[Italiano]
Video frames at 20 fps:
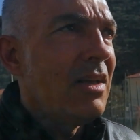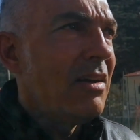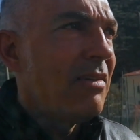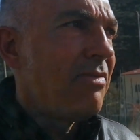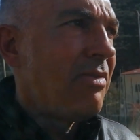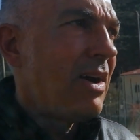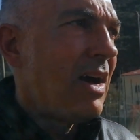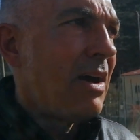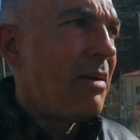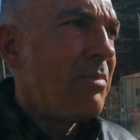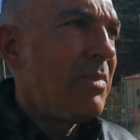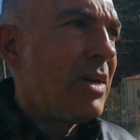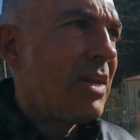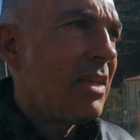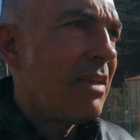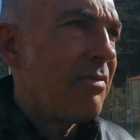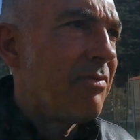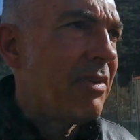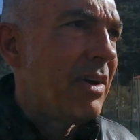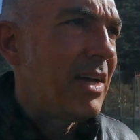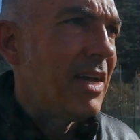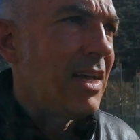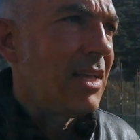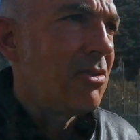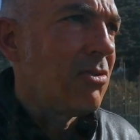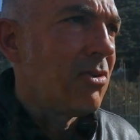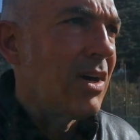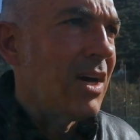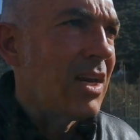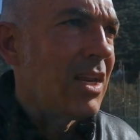Fabri,
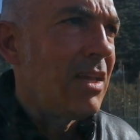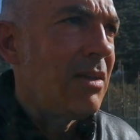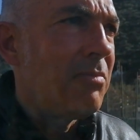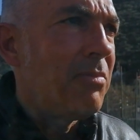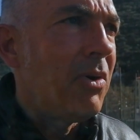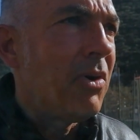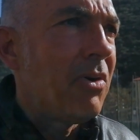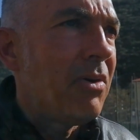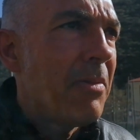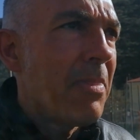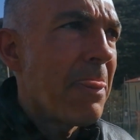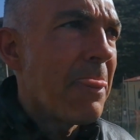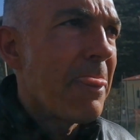Faedo, Garibo,